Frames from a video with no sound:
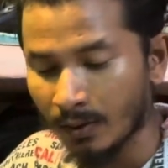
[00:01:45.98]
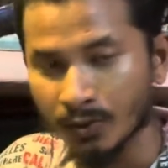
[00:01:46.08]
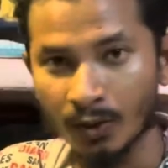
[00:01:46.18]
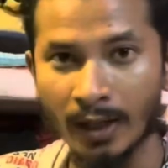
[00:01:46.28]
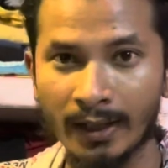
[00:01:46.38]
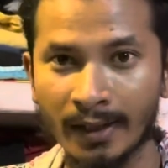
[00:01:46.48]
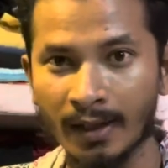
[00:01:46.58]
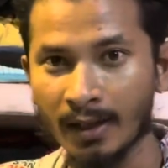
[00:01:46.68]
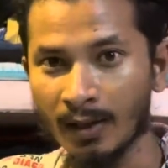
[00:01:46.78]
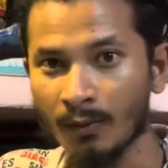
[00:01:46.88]
जो काले
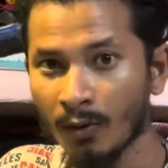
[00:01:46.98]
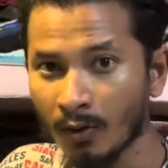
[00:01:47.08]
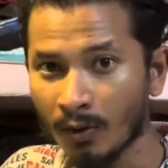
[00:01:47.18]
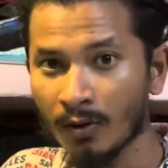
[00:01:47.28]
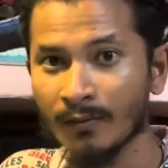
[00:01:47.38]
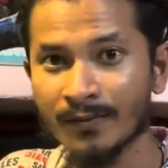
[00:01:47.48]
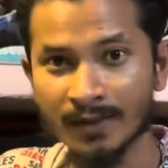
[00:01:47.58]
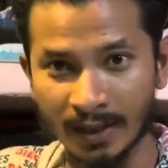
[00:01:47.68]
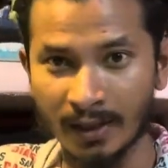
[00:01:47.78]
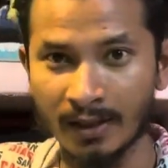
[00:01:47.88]
रंग के हैं वो लॉर्ड ऑफ
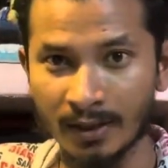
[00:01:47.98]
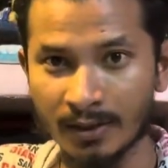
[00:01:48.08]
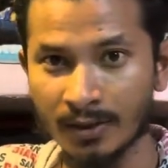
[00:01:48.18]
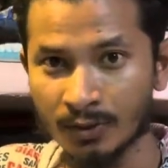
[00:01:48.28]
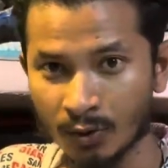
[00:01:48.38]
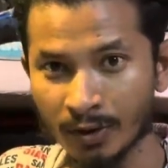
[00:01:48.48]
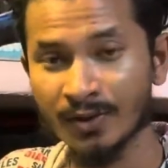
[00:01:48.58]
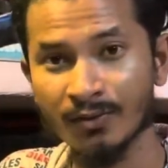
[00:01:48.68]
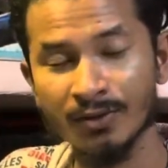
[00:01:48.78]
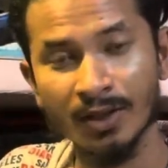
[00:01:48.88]
जगन्नाथ जो कि
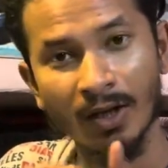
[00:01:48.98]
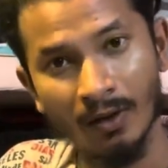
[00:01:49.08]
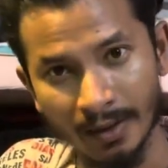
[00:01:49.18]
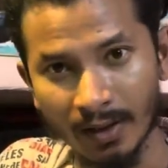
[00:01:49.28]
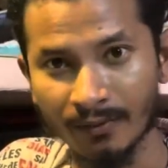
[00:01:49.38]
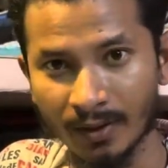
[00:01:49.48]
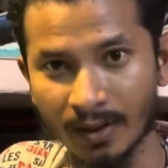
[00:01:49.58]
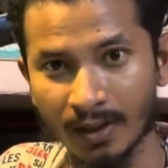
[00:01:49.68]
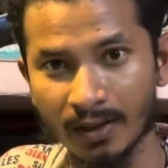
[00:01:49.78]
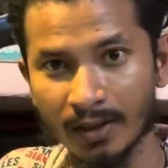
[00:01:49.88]
विष्णु जी का और एक
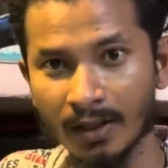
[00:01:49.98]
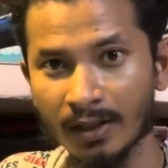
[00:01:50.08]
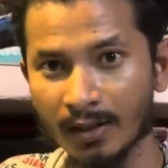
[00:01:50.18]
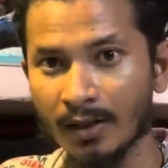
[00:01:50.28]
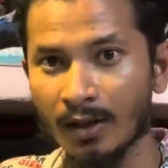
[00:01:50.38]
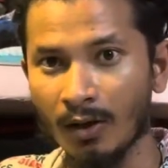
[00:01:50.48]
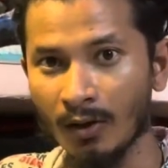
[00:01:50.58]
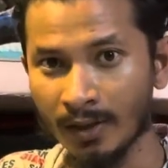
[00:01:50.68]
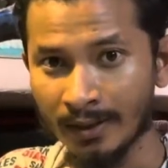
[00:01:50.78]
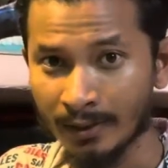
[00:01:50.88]
अवतार है
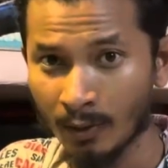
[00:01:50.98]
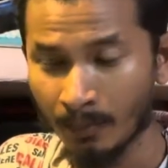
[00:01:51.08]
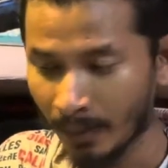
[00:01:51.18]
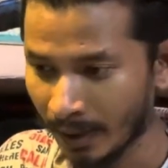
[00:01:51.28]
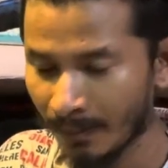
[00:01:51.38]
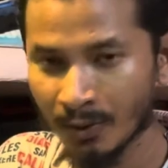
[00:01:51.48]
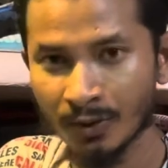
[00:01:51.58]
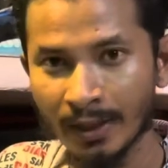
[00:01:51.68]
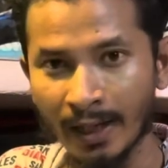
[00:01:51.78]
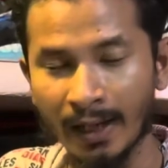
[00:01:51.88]
और इनको बगल में जो
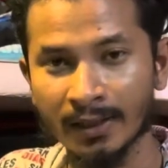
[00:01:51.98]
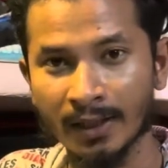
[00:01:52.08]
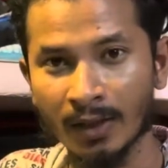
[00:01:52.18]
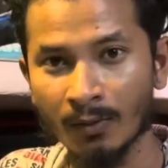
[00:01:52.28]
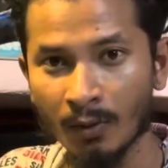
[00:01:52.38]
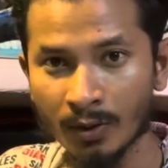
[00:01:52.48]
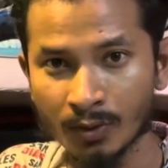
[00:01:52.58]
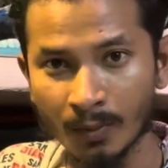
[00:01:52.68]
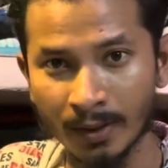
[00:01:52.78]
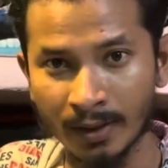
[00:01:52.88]
दिखाया जा रहा है वो है
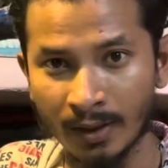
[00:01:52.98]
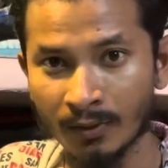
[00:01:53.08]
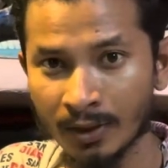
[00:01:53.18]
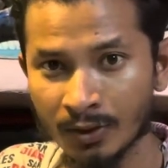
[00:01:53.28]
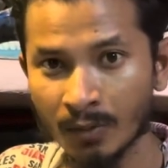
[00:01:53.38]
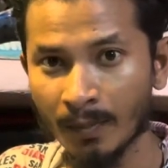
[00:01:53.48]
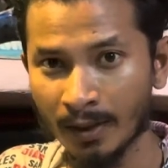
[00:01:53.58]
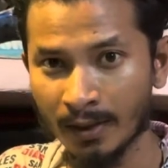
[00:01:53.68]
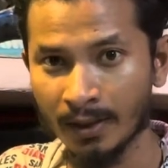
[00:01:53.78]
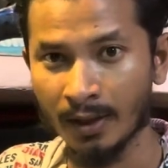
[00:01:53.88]
सुभद्रा उनकी जो
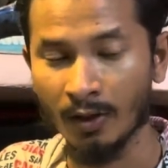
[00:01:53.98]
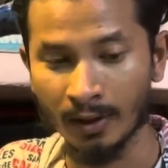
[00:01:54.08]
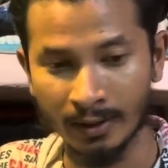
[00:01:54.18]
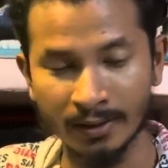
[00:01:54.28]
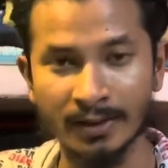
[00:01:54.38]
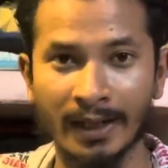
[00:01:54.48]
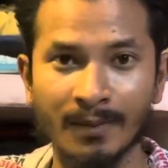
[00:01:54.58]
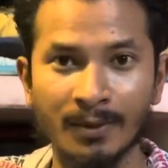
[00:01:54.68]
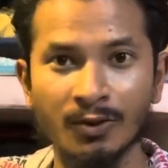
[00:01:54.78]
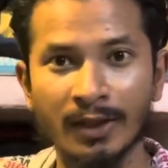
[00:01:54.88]
बहन है और इधर साइड
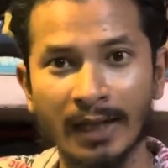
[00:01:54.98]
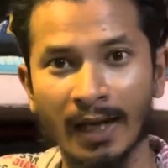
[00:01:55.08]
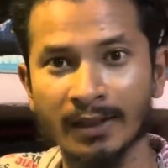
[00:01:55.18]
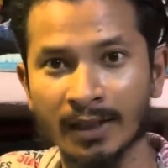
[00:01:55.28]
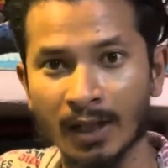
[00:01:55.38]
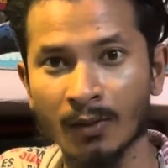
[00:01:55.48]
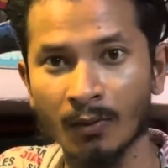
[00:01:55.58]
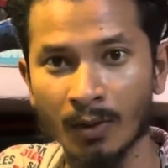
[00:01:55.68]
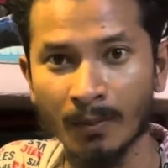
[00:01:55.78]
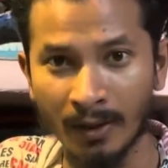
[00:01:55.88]
में जो दिखाया जा रहा है
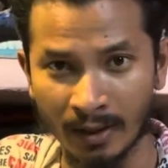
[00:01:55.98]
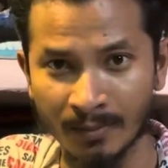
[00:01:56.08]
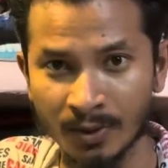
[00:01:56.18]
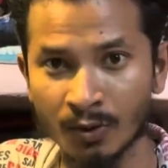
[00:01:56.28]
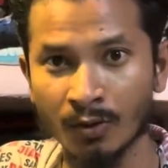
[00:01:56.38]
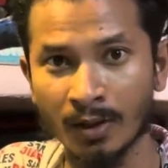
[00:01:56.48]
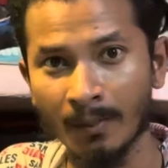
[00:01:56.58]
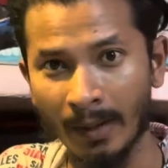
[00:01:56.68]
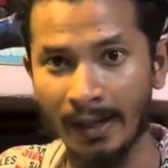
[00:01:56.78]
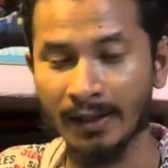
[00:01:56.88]
वो है बलराम जी जो उनका
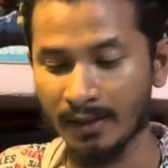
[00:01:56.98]
भाई